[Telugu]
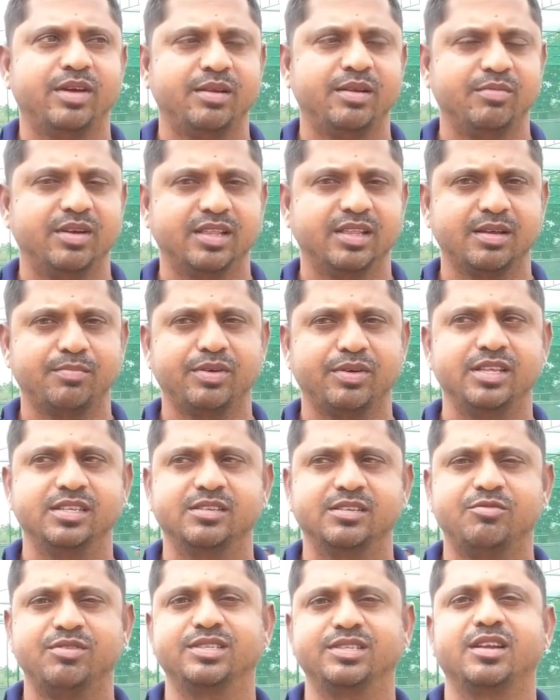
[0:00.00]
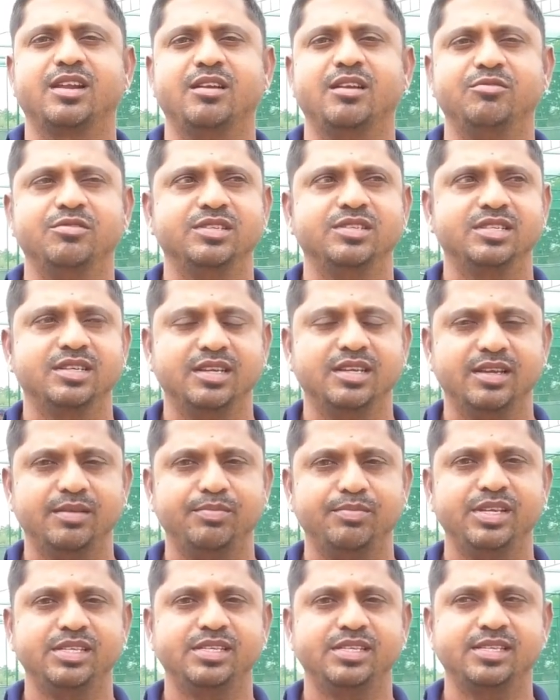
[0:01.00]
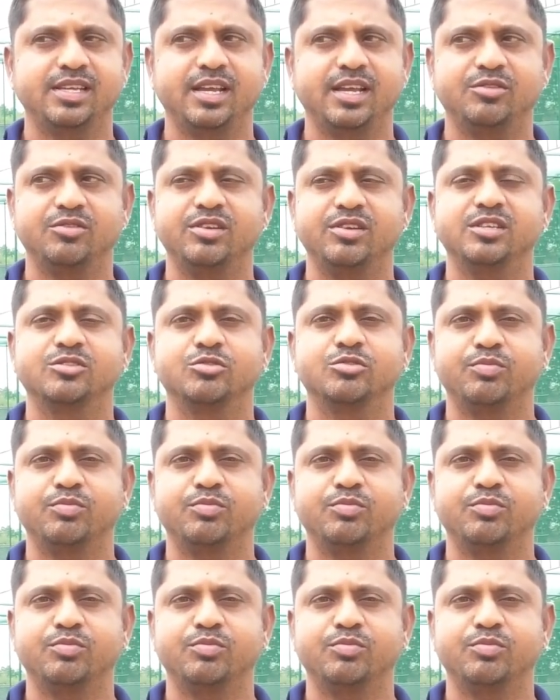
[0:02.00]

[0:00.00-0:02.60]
మనం గత పది సంవత్సరాల నుంచి బీసీఐతోని